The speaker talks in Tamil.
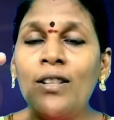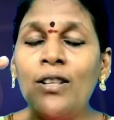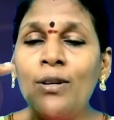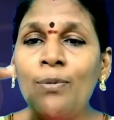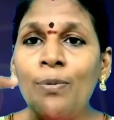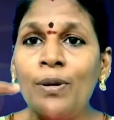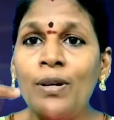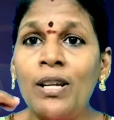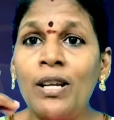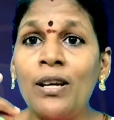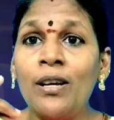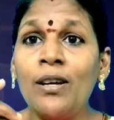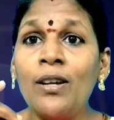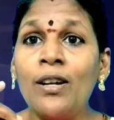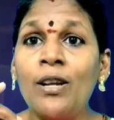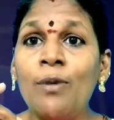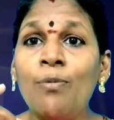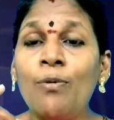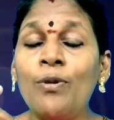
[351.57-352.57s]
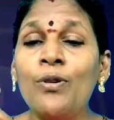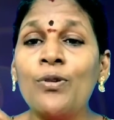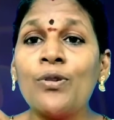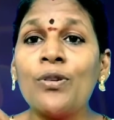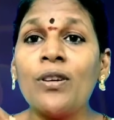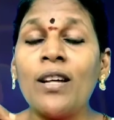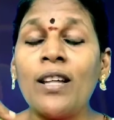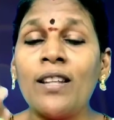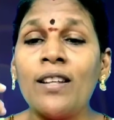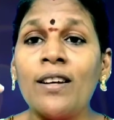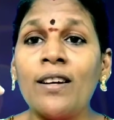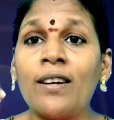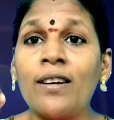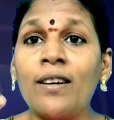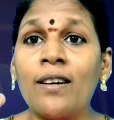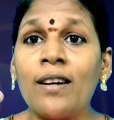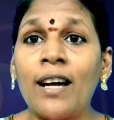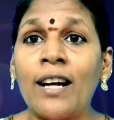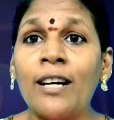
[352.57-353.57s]
திருப்பி டி ரீபொல்யூஷன் அதை
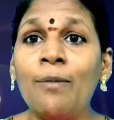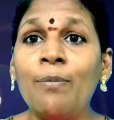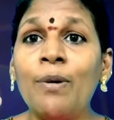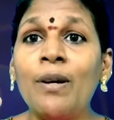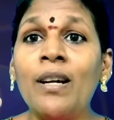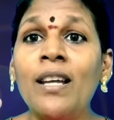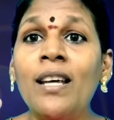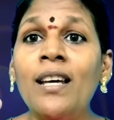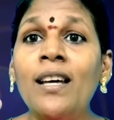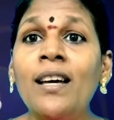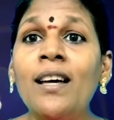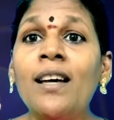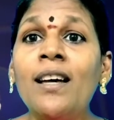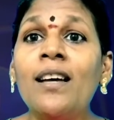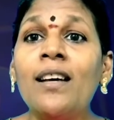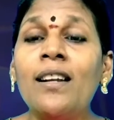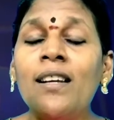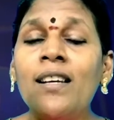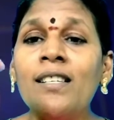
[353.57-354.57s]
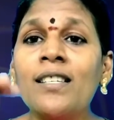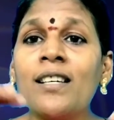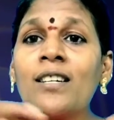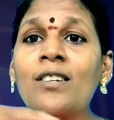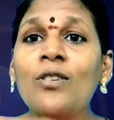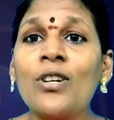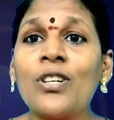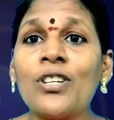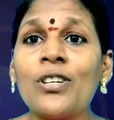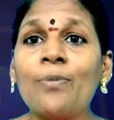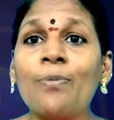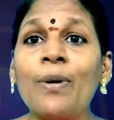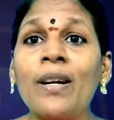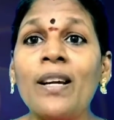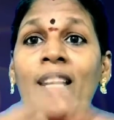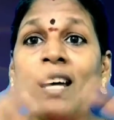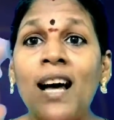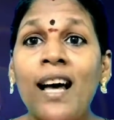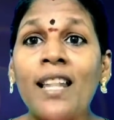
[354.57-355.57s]
கரெக்ட் பண்ணி ரீசர்க்குலேஷன்
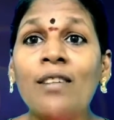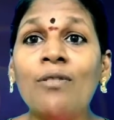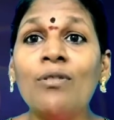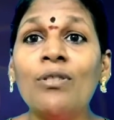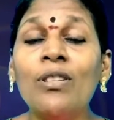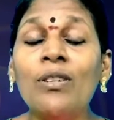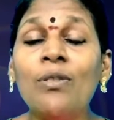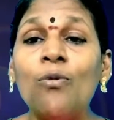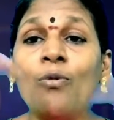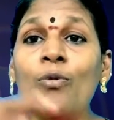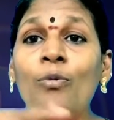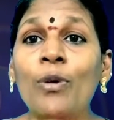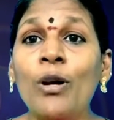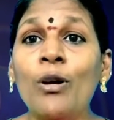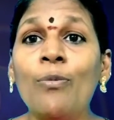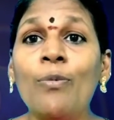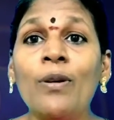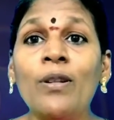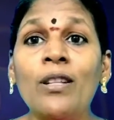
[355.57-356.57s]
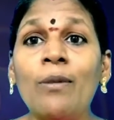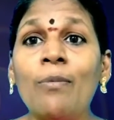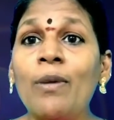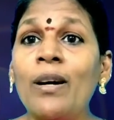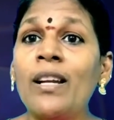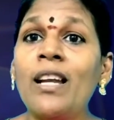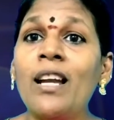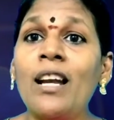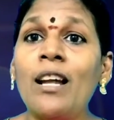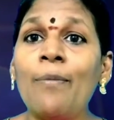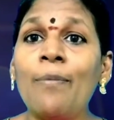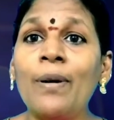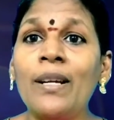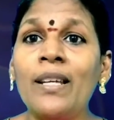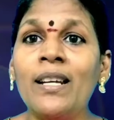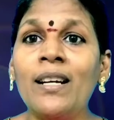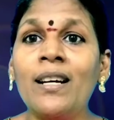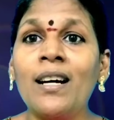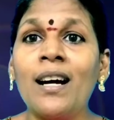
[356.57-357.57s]
பண்ணி அதை வந்து உபயோகப்படுத்துகிற மாதிரி எல்லாம்
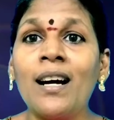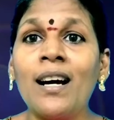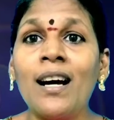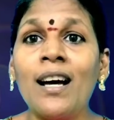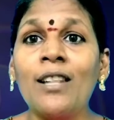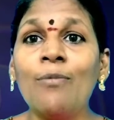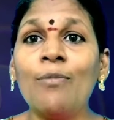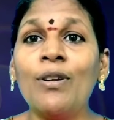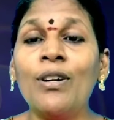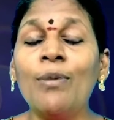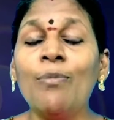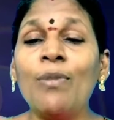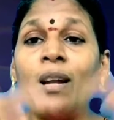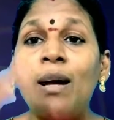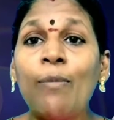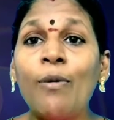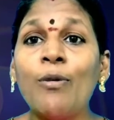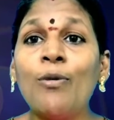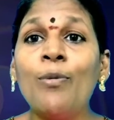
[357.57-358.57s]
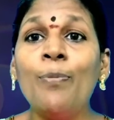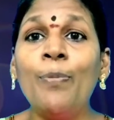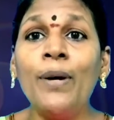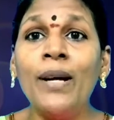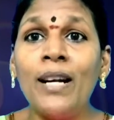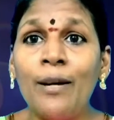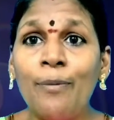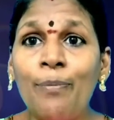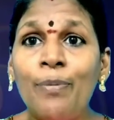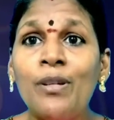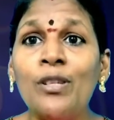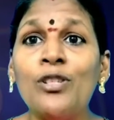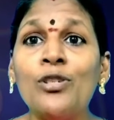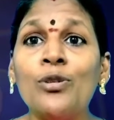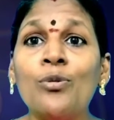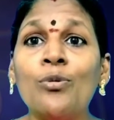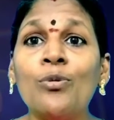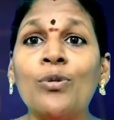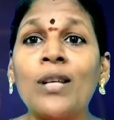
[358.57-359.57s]
பண்ணியிருக்காங்க அது மட்டும் இல்லாமல் குப்பைகளை
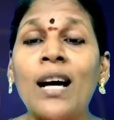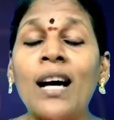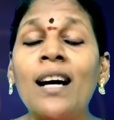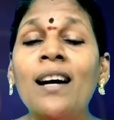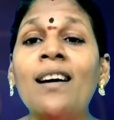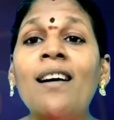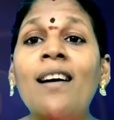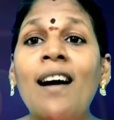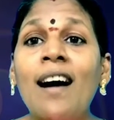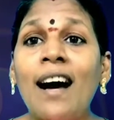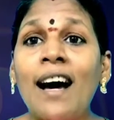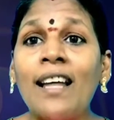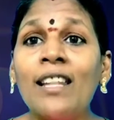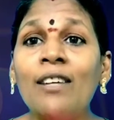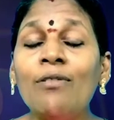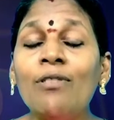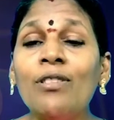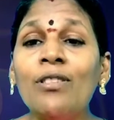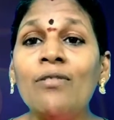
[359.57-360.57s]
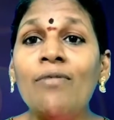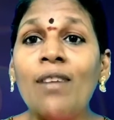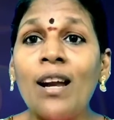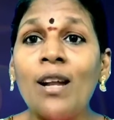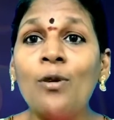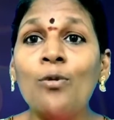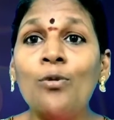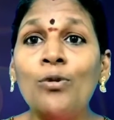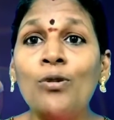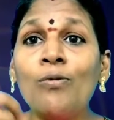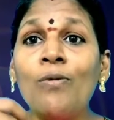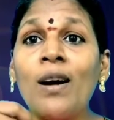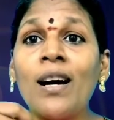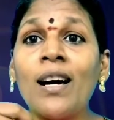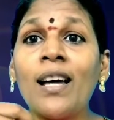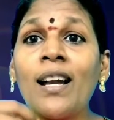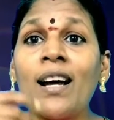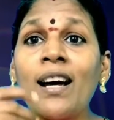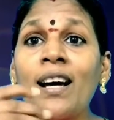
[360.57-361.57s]
பிரித்து கொடுத்தா அதை வந்து விலை கொடுத்து
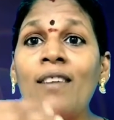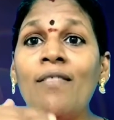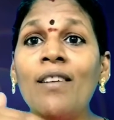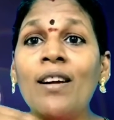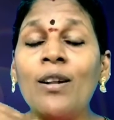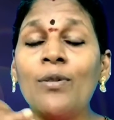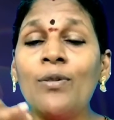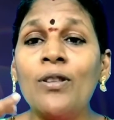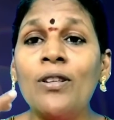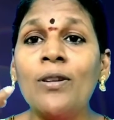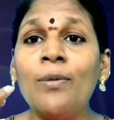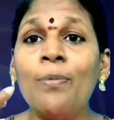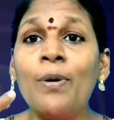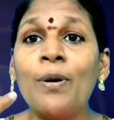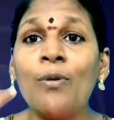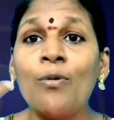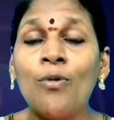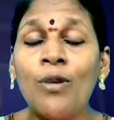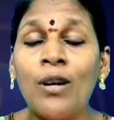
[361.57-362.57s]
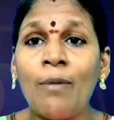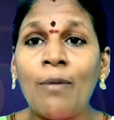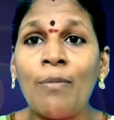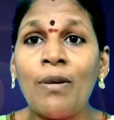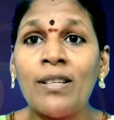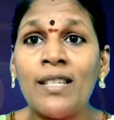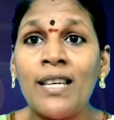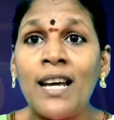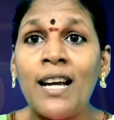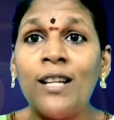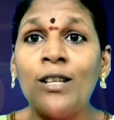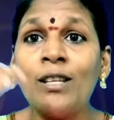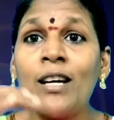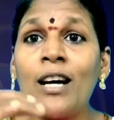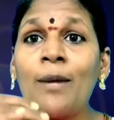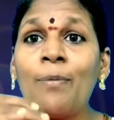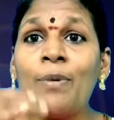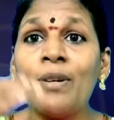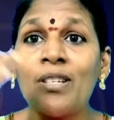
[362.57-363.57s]
வாங்குறாங்க விலை திருப்பி நம்ம சேலத்து
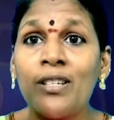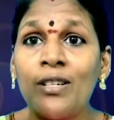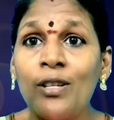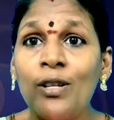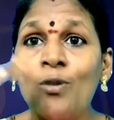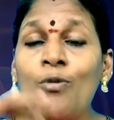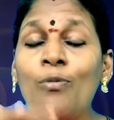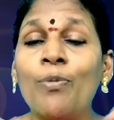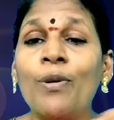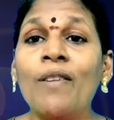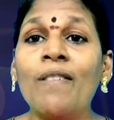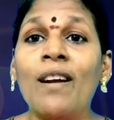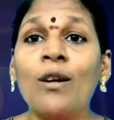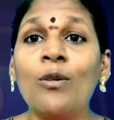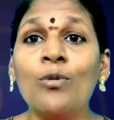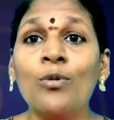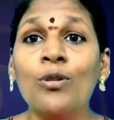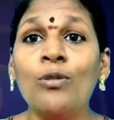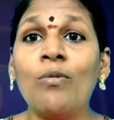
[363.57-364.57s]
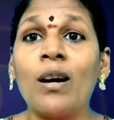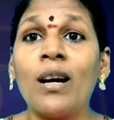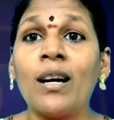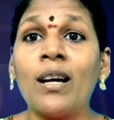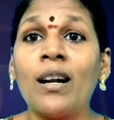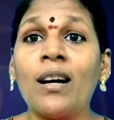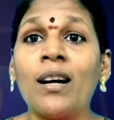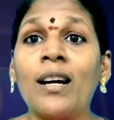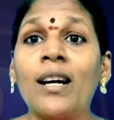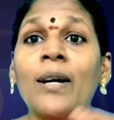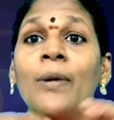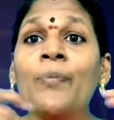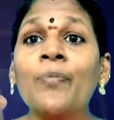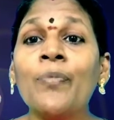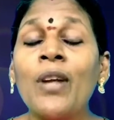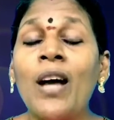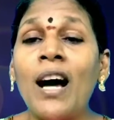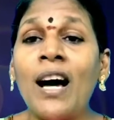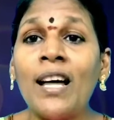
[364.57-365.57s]
கார்பரேஷன்லேருந்து குப்பையை விலை கொடுத்து வாங்குறாங்க
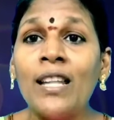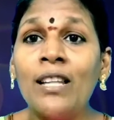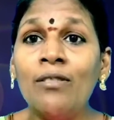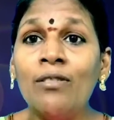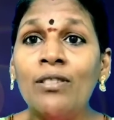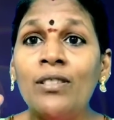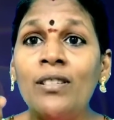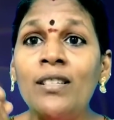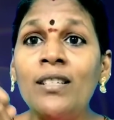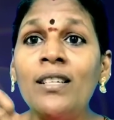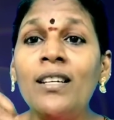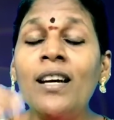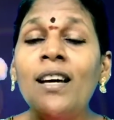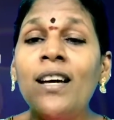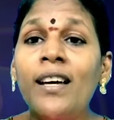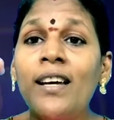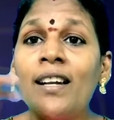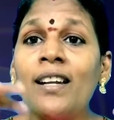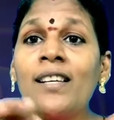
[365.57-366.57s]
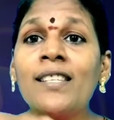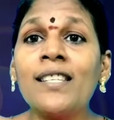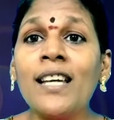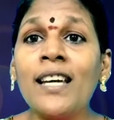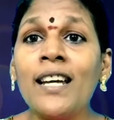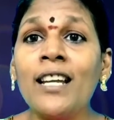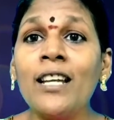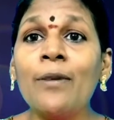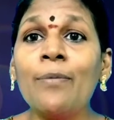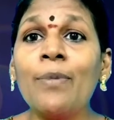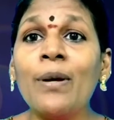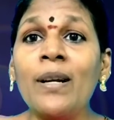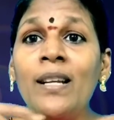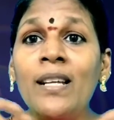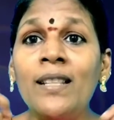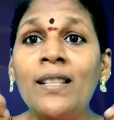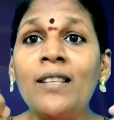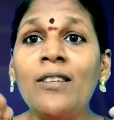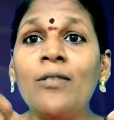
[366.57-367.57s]
அதை வந்து ரீசைக்ளிங்
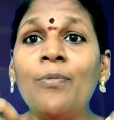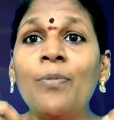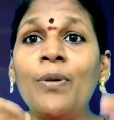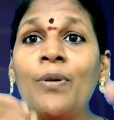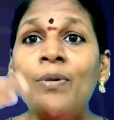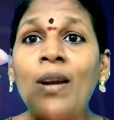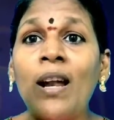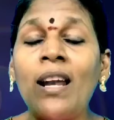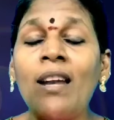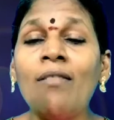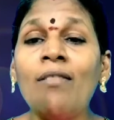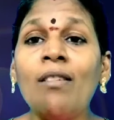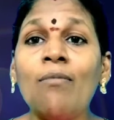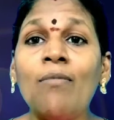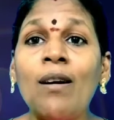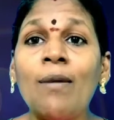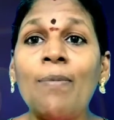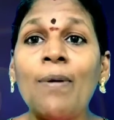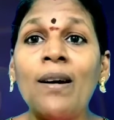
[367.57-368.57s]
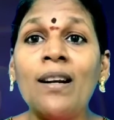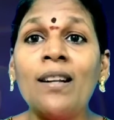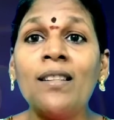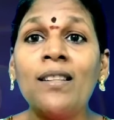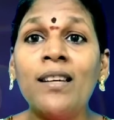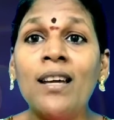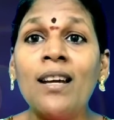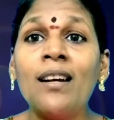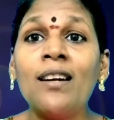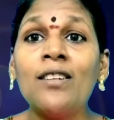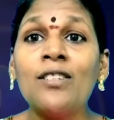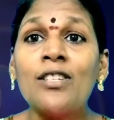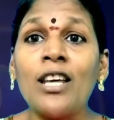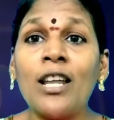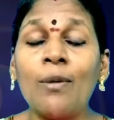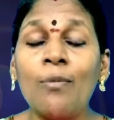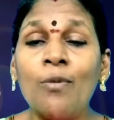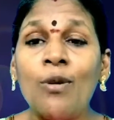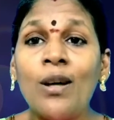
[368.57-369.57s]
பண்ணி திருப்பியும் நல்ல விதமாக பண்ணுறதுக்கு என்னென்ன
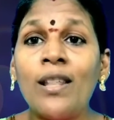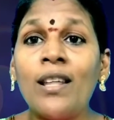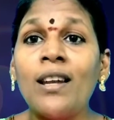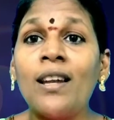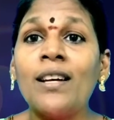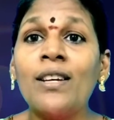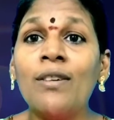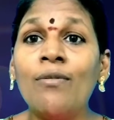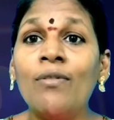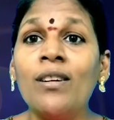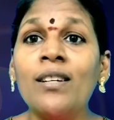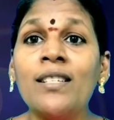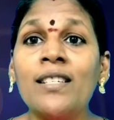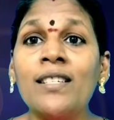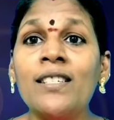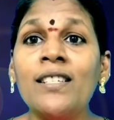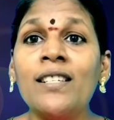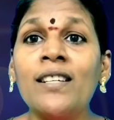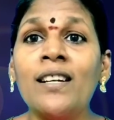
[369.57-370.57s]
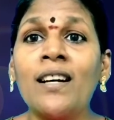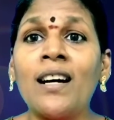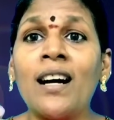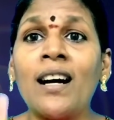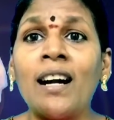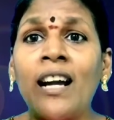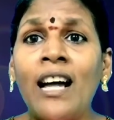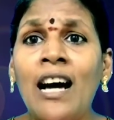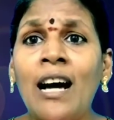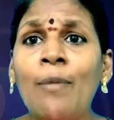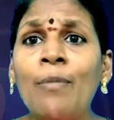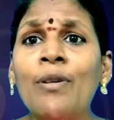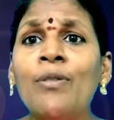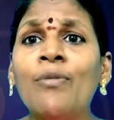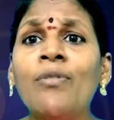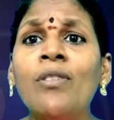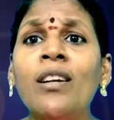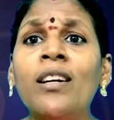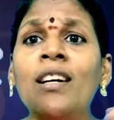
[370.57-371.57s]
செய்யணுமோ அதெல்லாம் இவங்க செஞ்சுக்கிட்டு இருக்காங்க நாம்
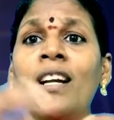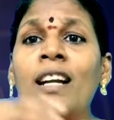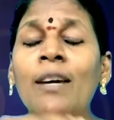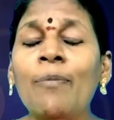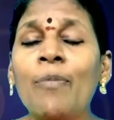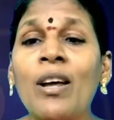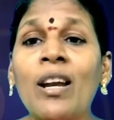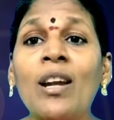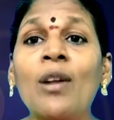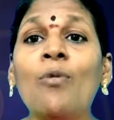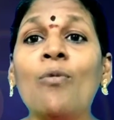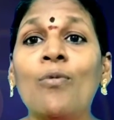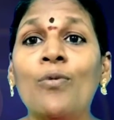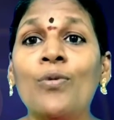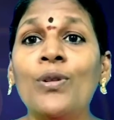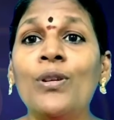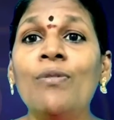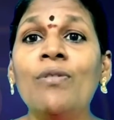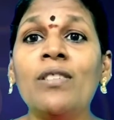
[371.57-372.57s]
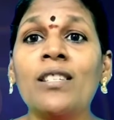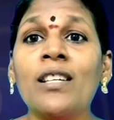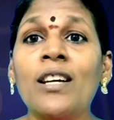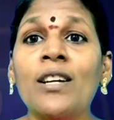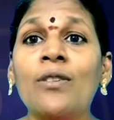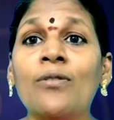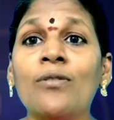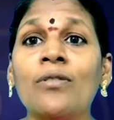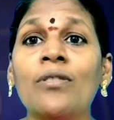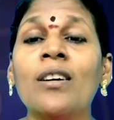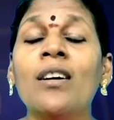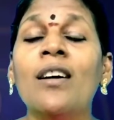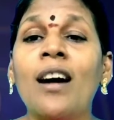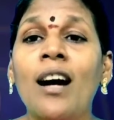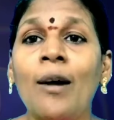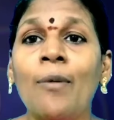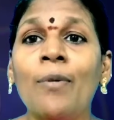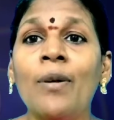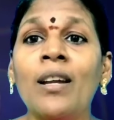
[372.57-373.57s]
இவங்களுக்கெல்லாம் என்ன உதவி செய்யணும்
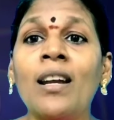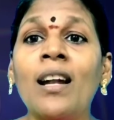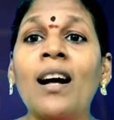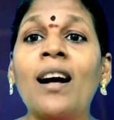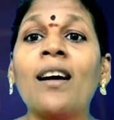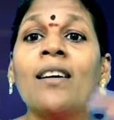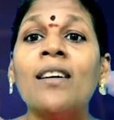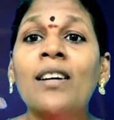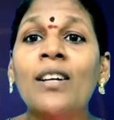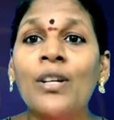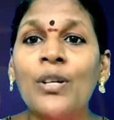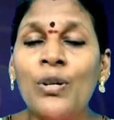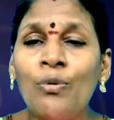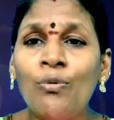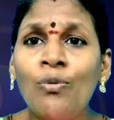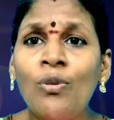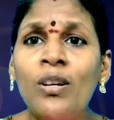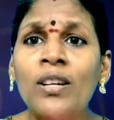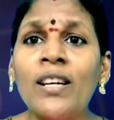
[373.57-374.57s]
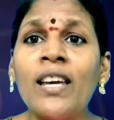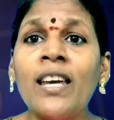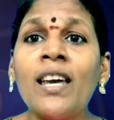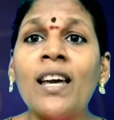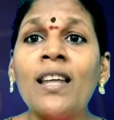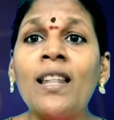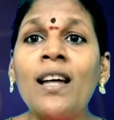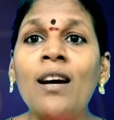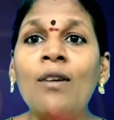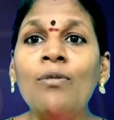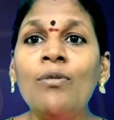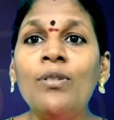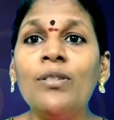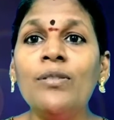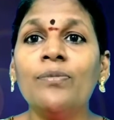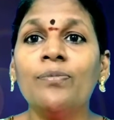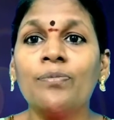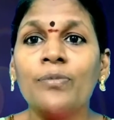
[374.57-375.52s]
அப்படி அப்படின்னா இவங்களுக்கு ஏதாவது